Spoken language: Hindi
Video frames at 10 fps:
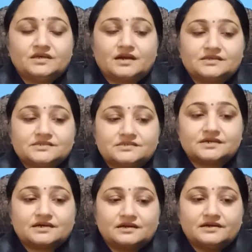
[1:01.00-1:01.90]
कि राज्य
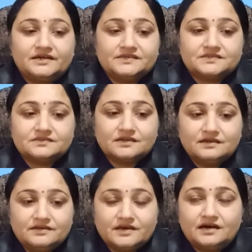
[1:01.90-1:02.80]
सरकार ने डिसीजन
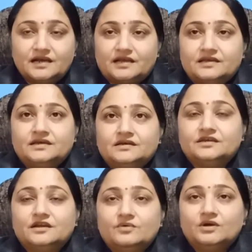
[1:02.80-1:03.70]
लिया है
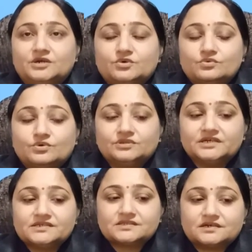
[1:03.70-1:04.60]
कि लेवल टू को
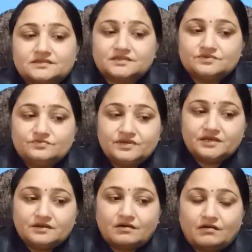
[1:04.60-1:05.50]
निरस्त करते
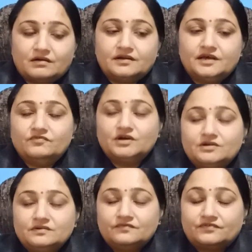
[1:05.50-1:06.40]
हुए और लेवल
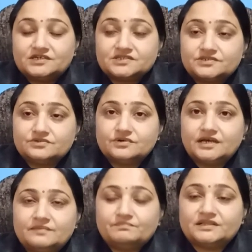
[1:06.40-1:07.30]
फर्स्ट जो
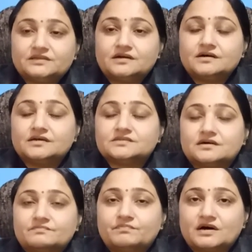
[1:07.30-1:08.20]
है पंद्रह
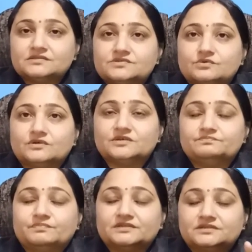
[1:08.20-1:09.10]
हज़ार पाँच सौ की
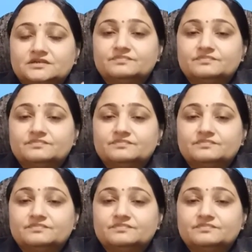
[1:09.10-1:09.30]
पद की